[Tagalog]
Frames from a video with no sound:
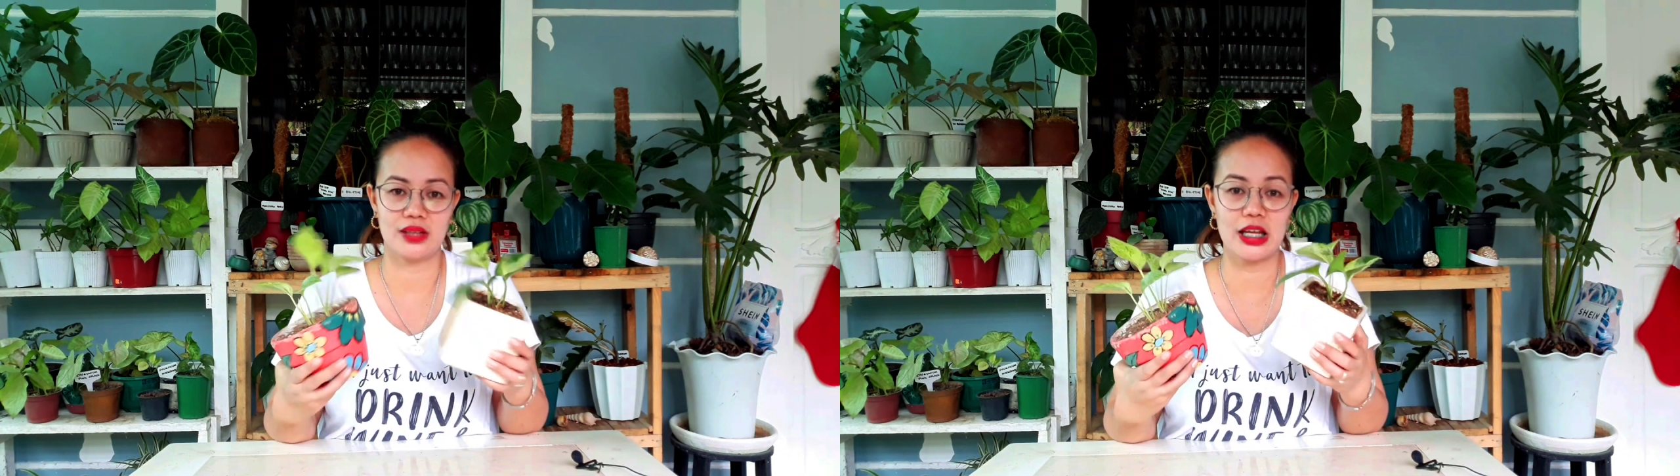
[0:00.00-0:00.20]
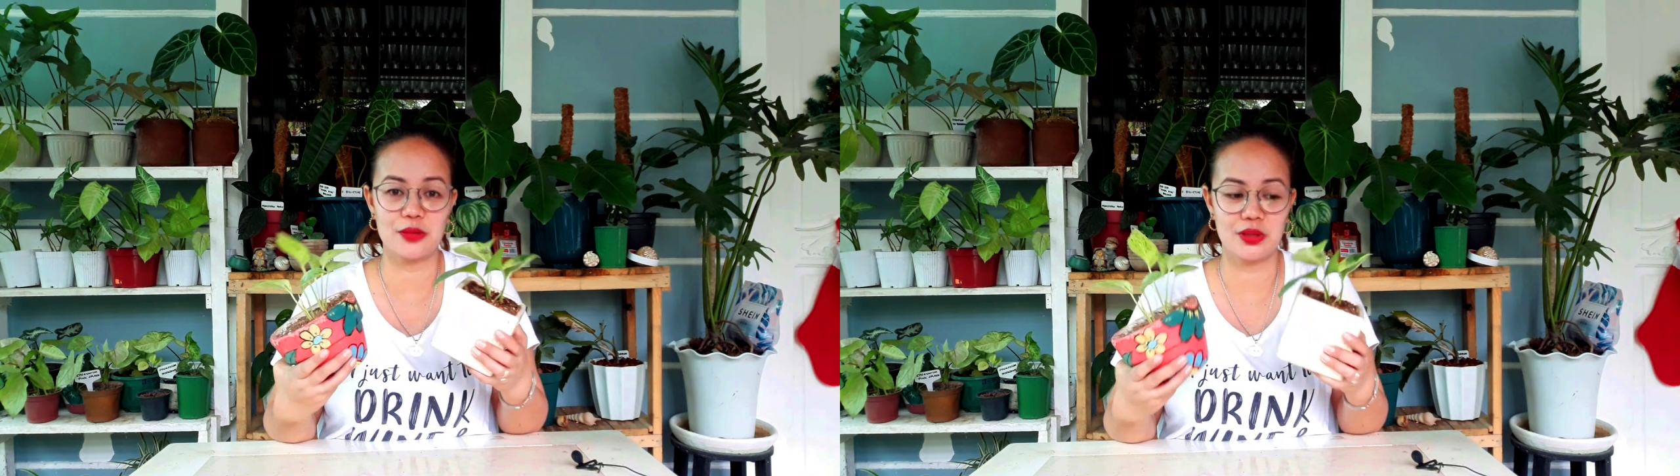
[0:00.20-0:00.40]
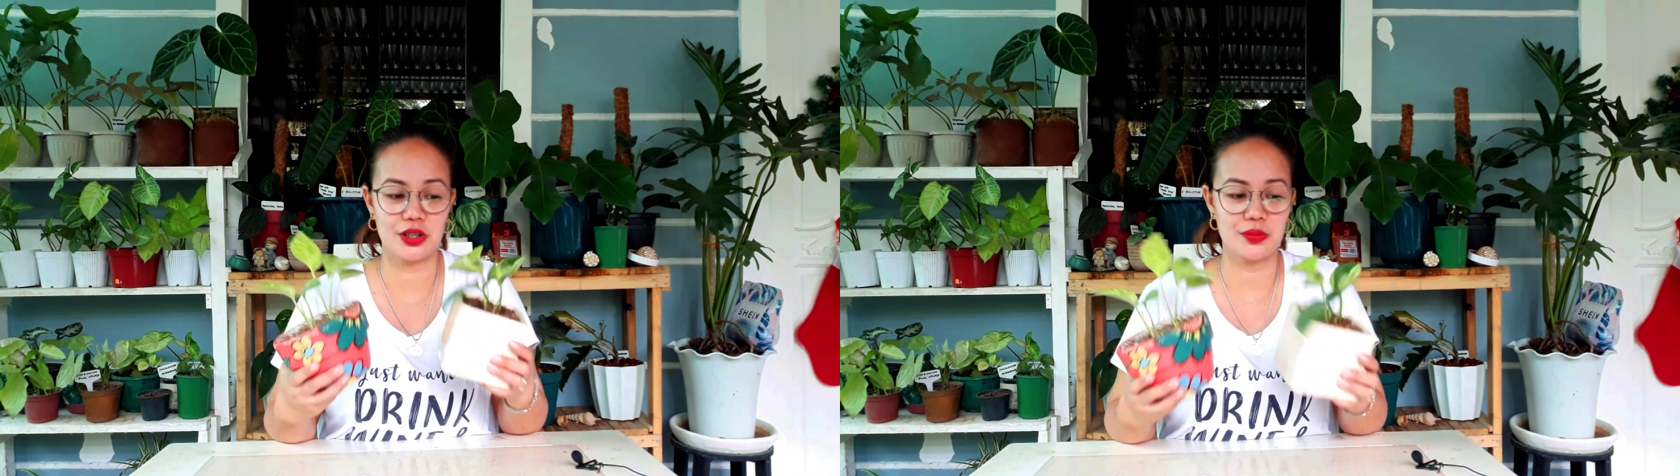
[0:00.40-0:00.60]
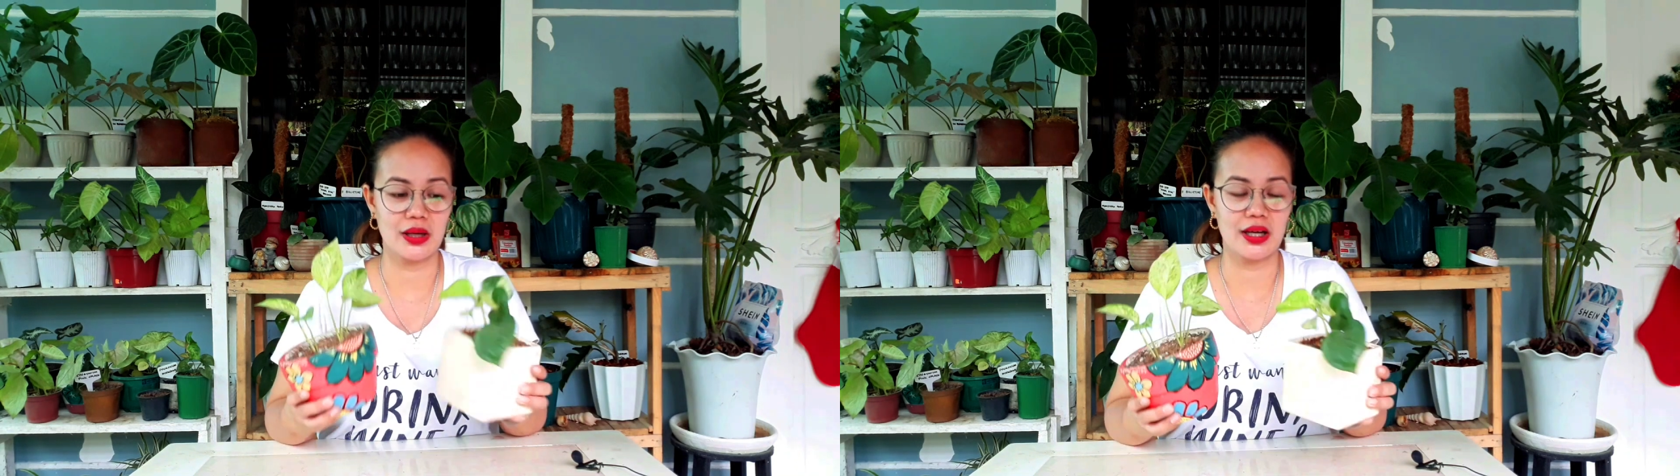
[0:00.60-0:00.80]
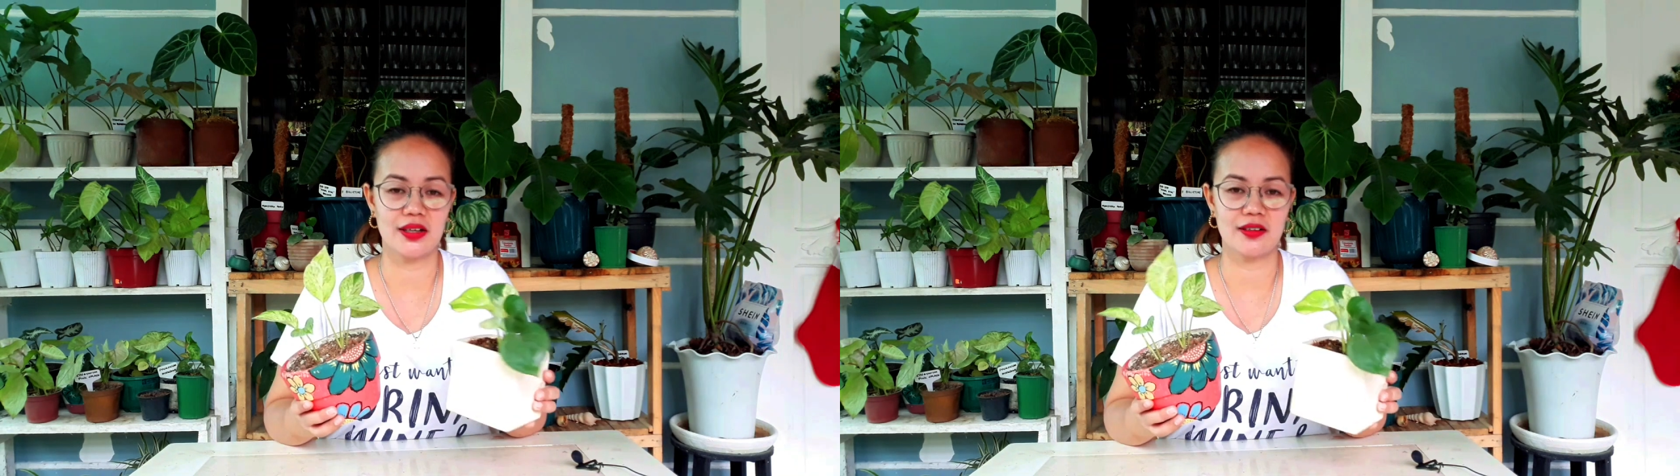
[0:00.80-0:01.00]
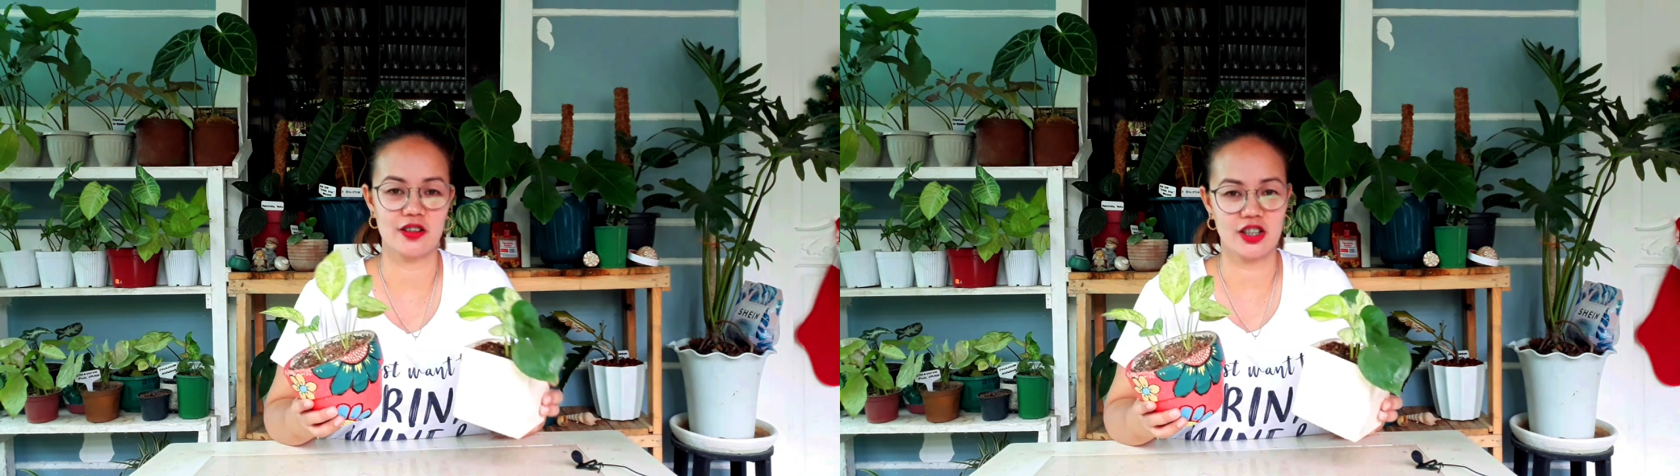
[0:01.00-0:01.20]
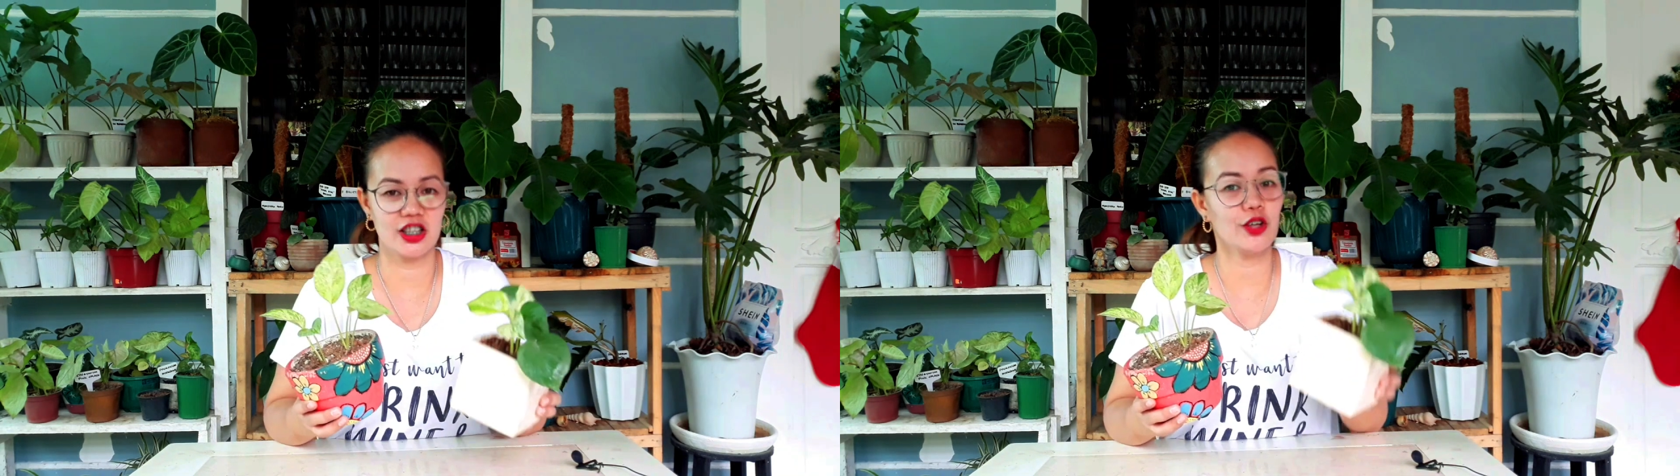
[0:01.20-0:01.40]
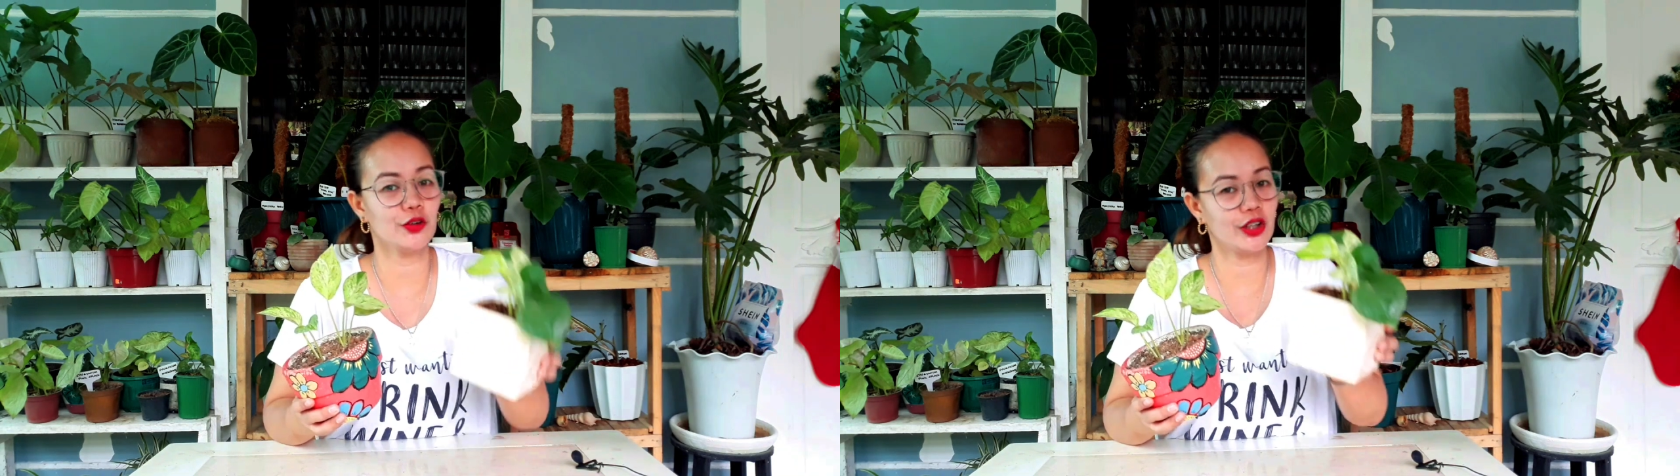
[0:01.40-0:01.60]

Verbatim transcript: Like me, ba diba? Ikaw